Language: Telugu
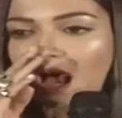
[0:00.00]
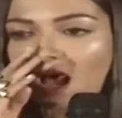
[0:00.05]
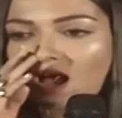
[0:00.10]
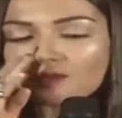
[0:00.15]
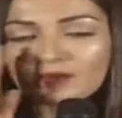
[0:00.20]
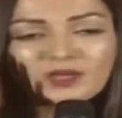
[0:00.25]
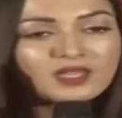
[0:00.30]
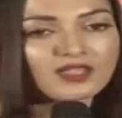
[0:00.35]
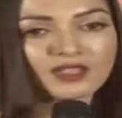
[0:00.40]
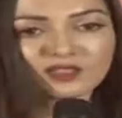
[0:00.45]

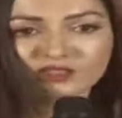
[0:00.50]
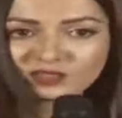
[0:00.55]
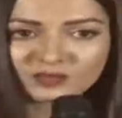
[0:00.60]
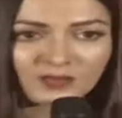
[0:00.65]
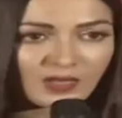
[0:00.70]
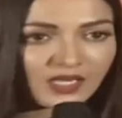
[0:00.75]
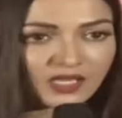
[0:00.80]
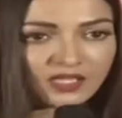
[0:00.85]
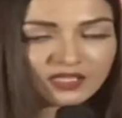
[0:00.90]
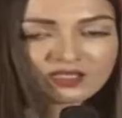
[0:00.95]
ఆమెకి
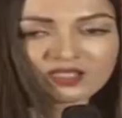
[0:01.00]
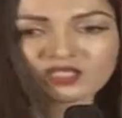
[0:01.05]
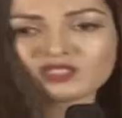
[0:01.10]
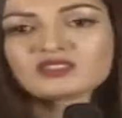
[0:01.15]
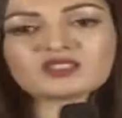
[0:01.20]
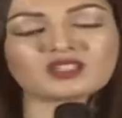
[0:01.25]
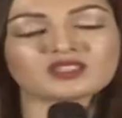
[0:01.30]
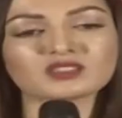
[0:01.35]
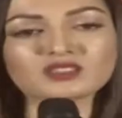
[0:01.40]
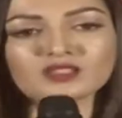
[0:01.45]
స్మెల్లింగ్
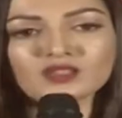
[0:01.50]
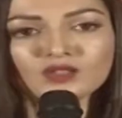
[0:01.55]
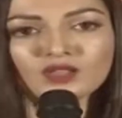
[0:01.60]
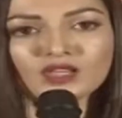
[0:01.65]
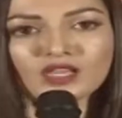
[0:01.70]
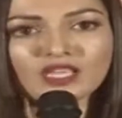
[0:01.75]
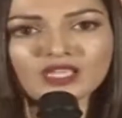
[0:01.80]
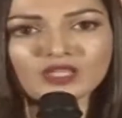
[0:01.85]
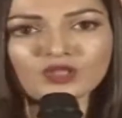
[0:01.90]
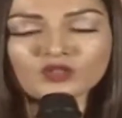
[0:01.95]
సెన్స్ అస్సలు
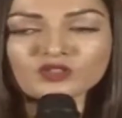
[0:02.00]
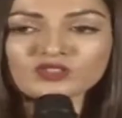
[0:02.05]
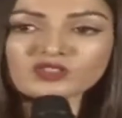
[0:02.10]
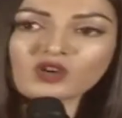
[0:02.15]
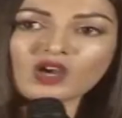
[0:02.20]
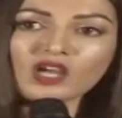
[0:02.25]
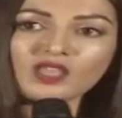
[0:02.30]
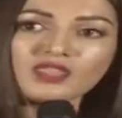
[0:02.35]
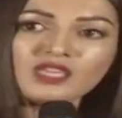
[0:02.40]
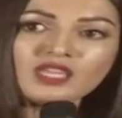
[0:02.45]
లేదు సో
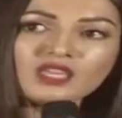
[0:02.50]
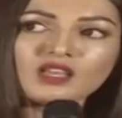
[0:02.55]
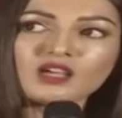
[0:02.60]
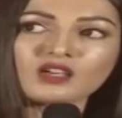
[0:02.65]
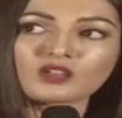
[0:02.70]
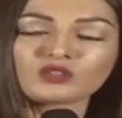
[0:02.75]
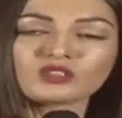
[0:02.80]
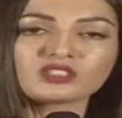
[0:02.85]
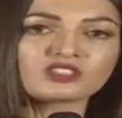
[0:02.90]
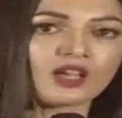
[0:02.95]
అది
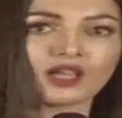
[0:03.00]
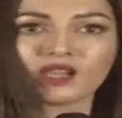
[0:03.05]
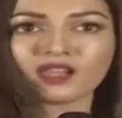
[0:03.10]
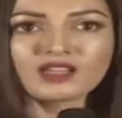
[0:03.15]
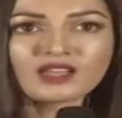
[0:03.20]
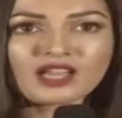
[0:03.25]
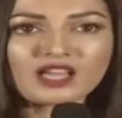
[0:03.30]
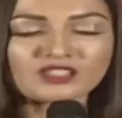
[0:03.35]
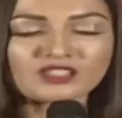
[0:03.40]
నాకు చాలా